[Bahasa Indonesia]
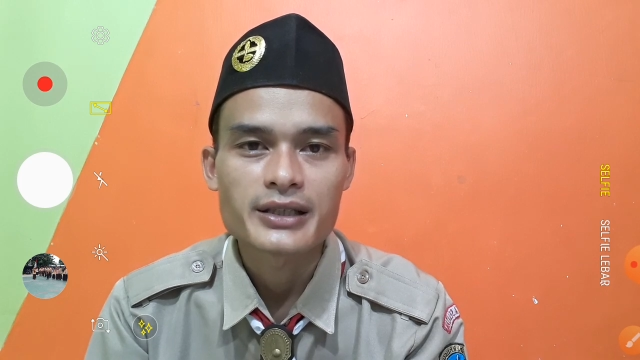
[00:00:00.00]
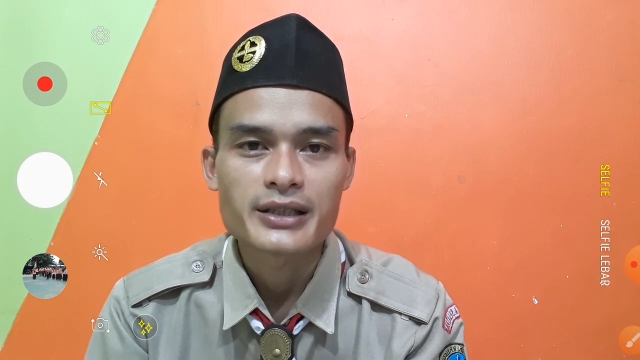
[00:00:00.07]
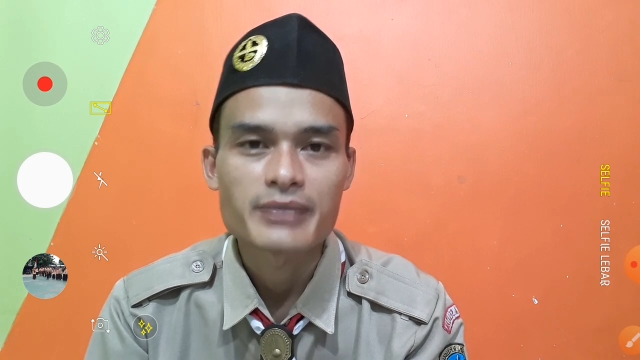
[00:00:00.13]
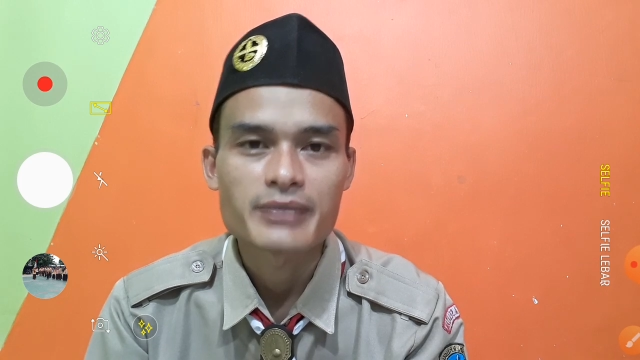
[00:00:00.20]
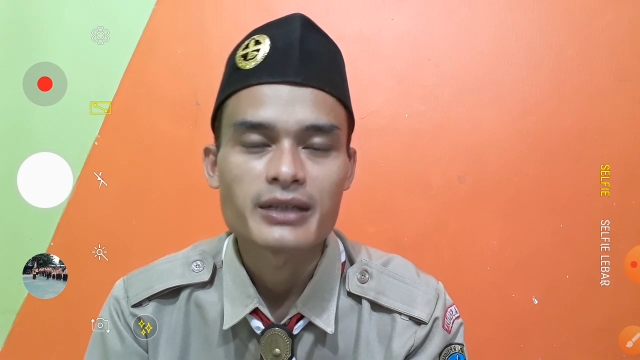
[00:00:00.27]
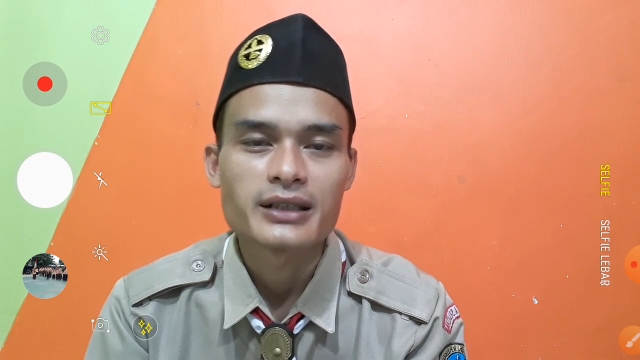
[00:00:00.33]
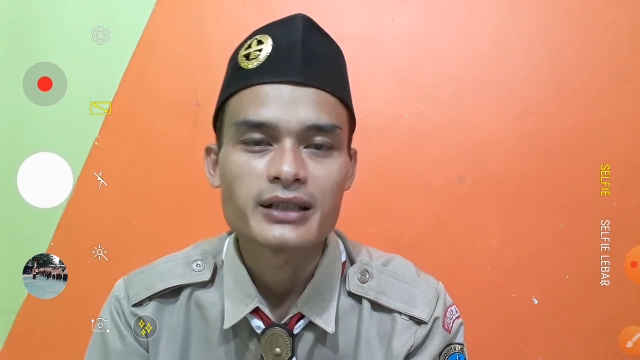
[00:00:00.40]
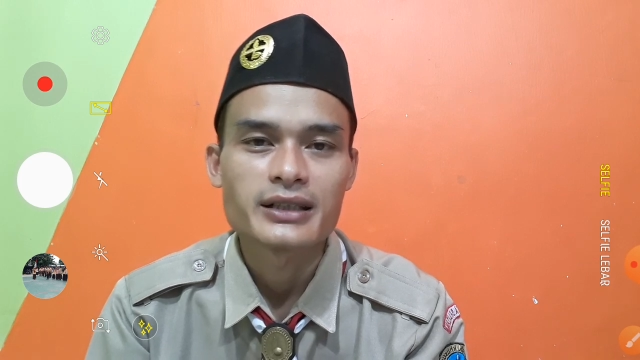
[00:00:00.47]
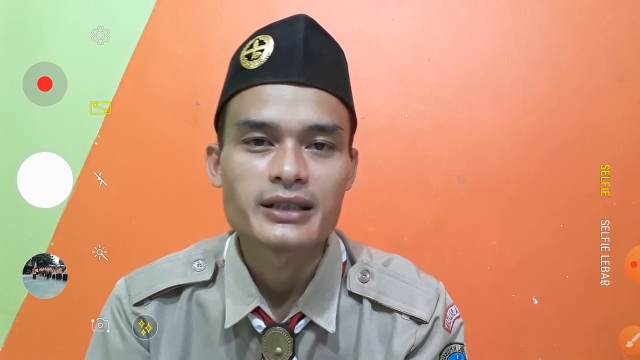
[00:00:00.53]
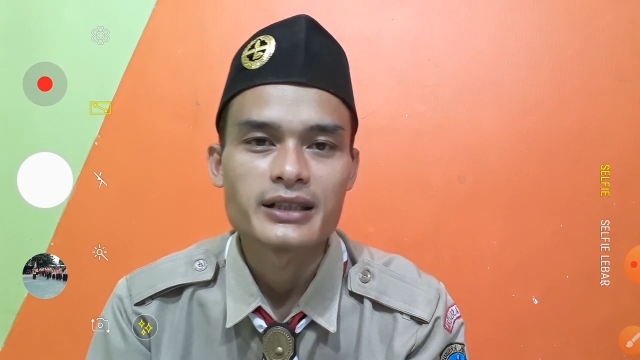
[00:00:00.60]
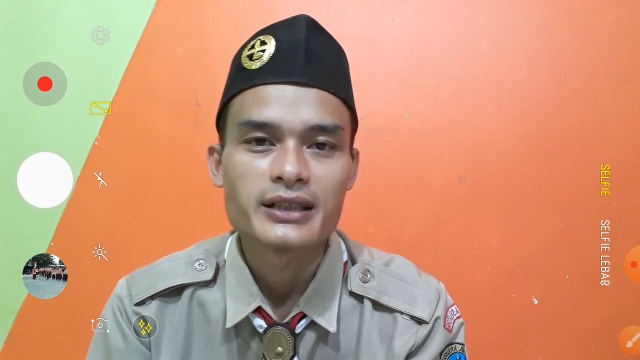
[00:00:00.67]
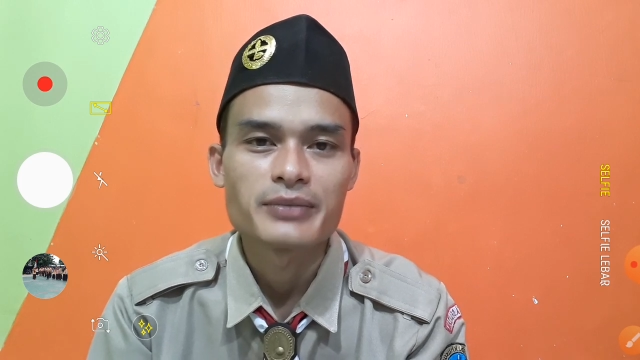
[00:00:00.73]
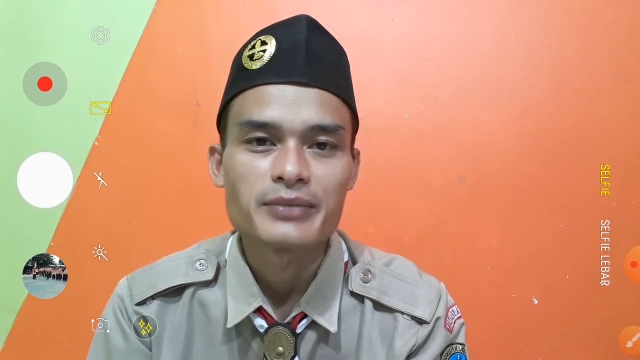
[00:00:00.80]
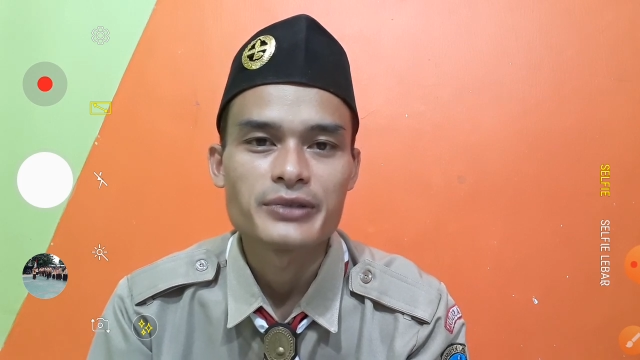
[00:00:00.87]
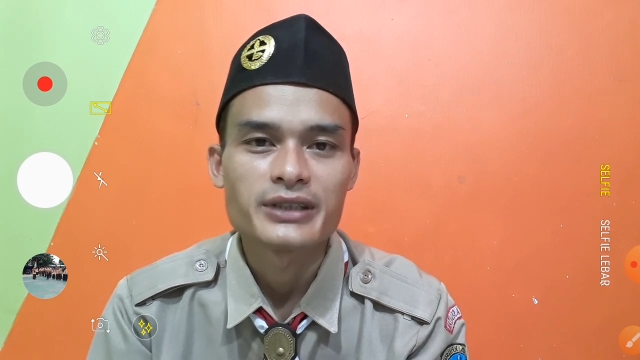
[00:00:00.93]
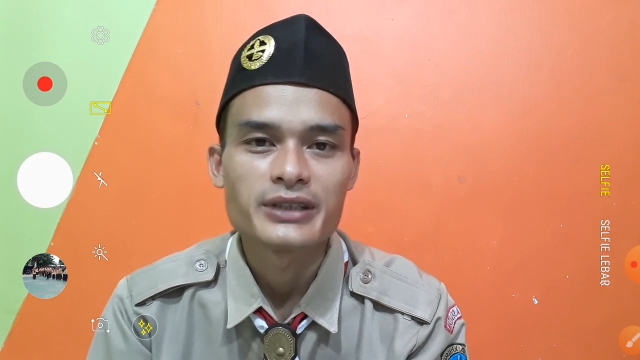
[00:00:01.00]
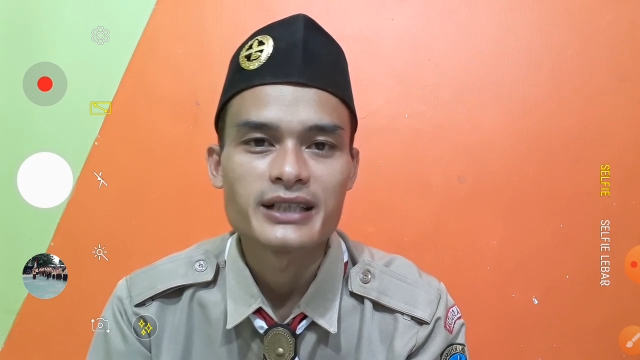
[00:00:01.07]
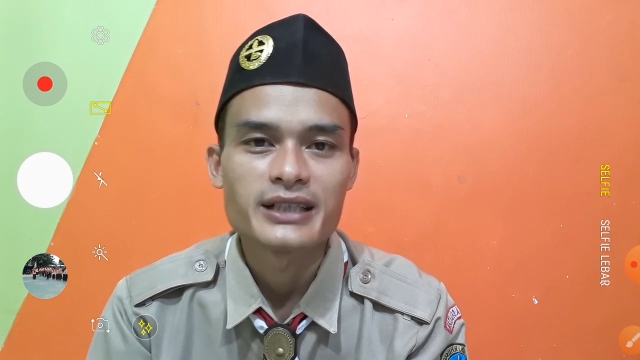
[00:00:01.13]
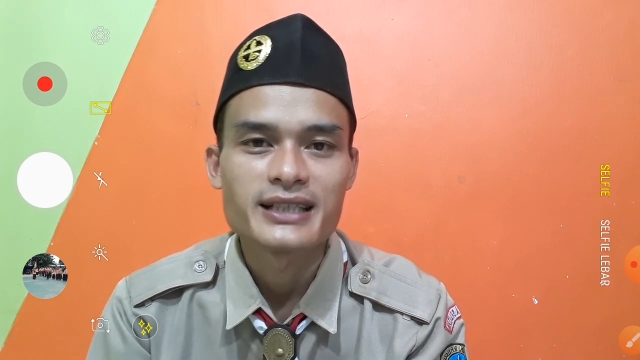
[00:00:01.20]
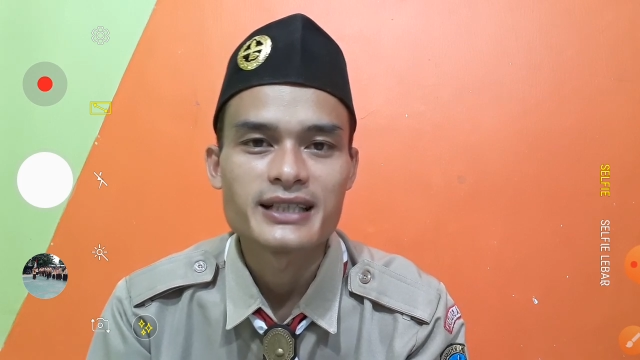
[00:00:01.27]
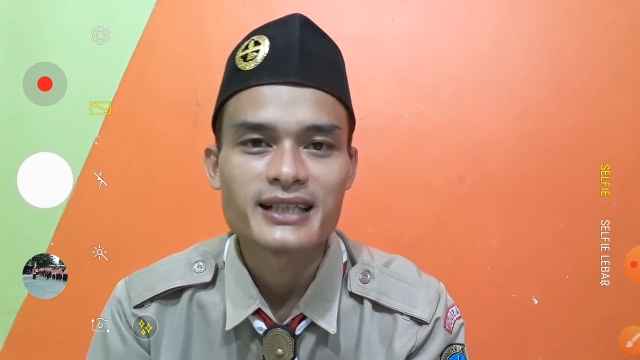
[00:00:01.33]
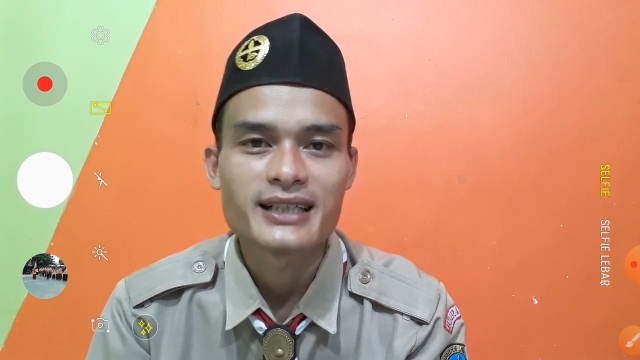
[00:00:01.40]
SMK Negeri 63
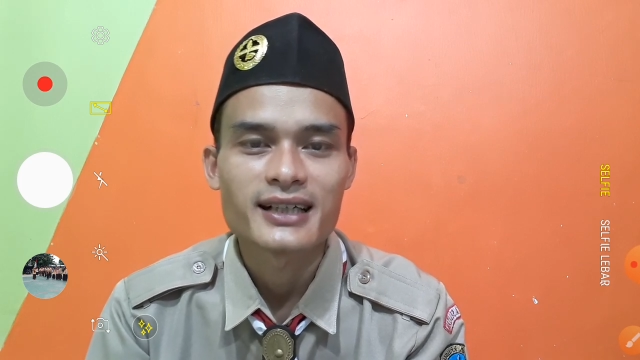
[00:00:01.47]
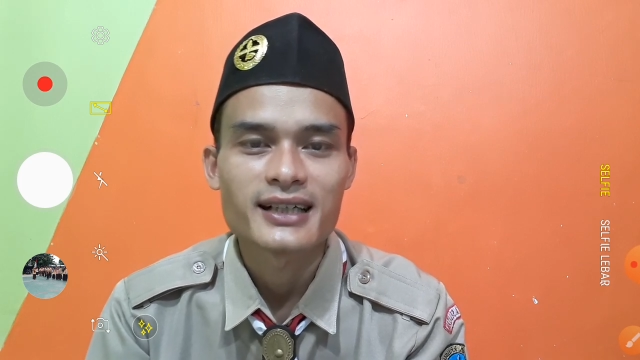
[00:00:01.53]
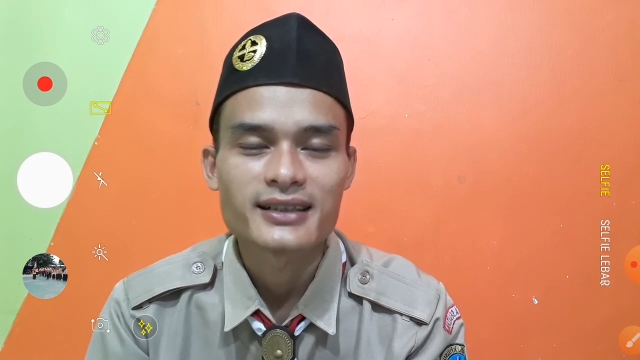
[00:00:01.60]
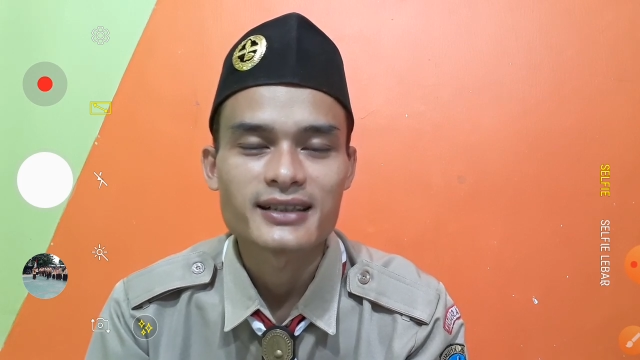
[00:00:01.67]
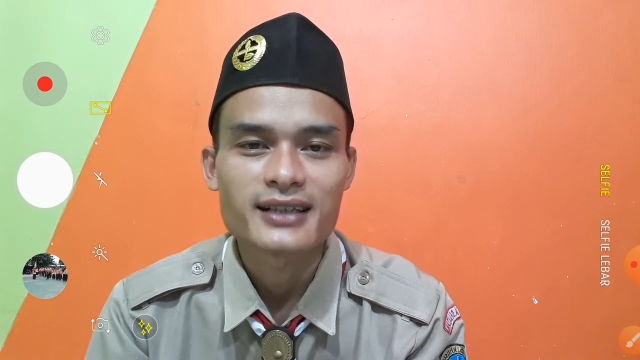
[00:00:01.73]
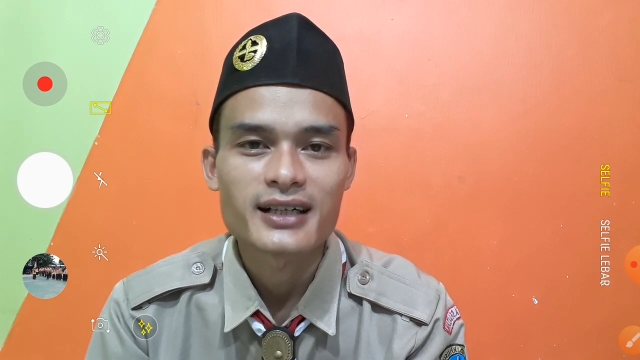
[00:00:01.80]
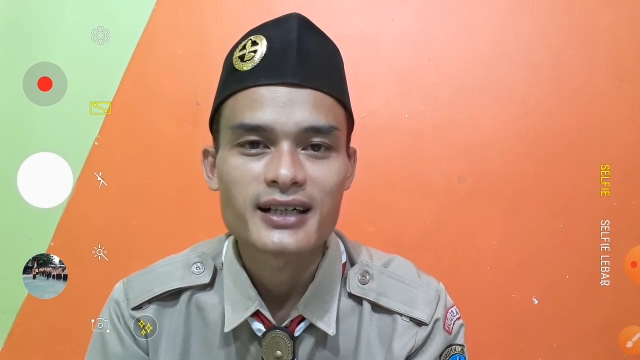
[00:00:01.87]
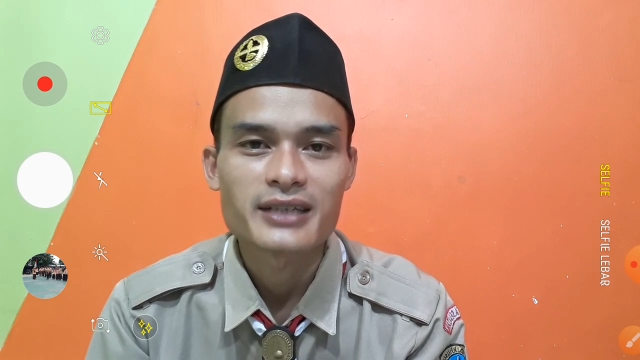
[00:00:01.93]
Jakarta,